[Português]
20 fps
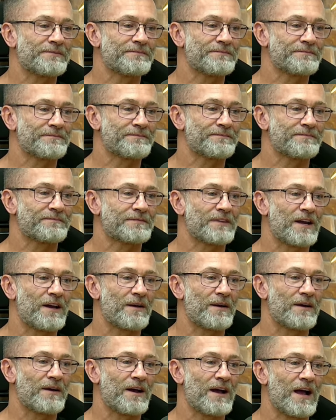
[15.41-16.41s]
Ah, pra a,
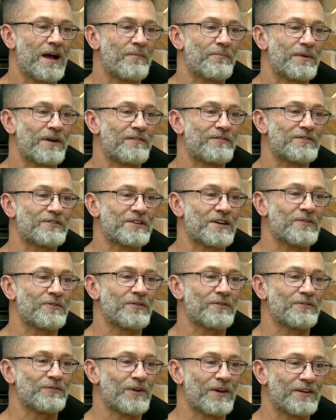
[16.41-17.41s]
chegar aqui. A
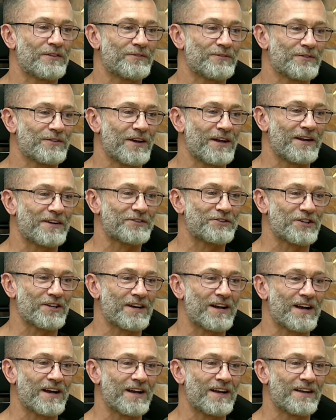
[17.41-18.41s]
previsão né, não era
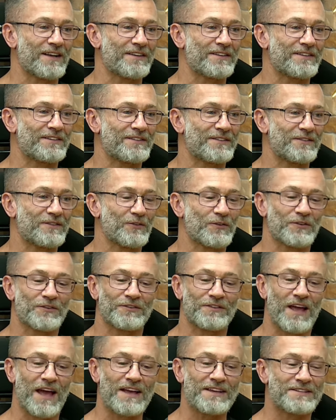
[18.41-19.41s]
chegar
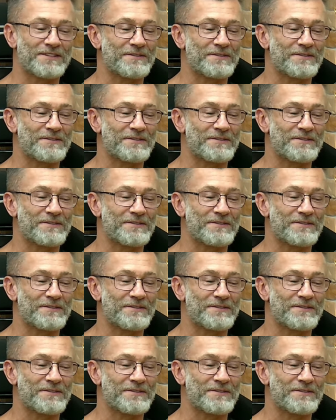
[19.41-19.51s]
10